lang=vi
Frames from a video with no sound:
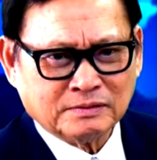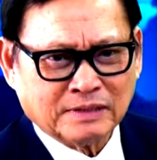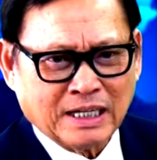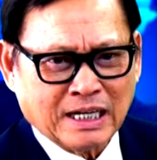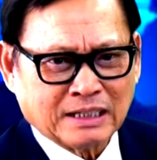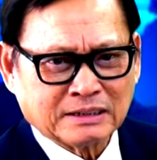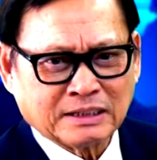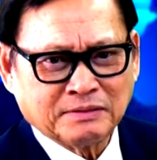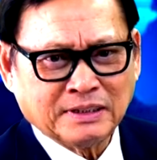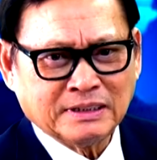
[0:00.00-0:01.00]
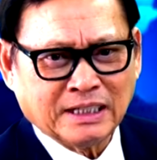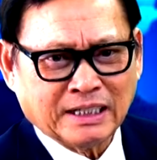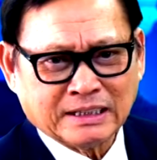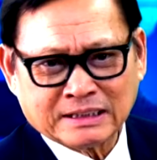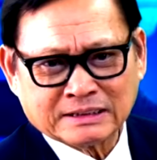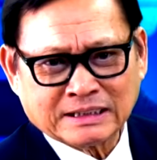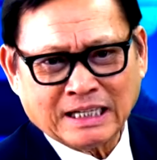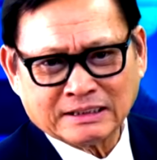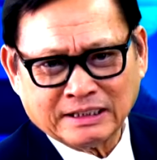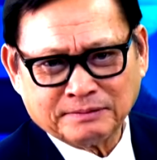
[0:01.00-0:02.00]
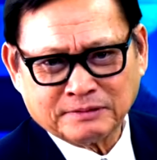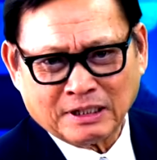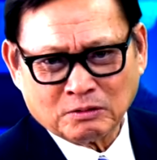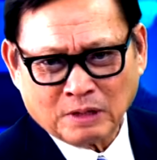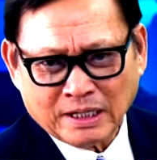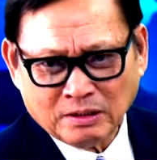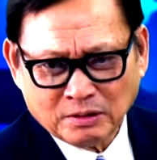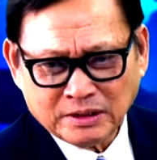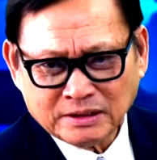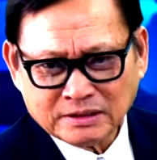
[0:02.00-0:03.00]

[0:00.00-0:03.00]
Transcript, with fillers: và cái vấn đề can thiệp vào ngoại hối.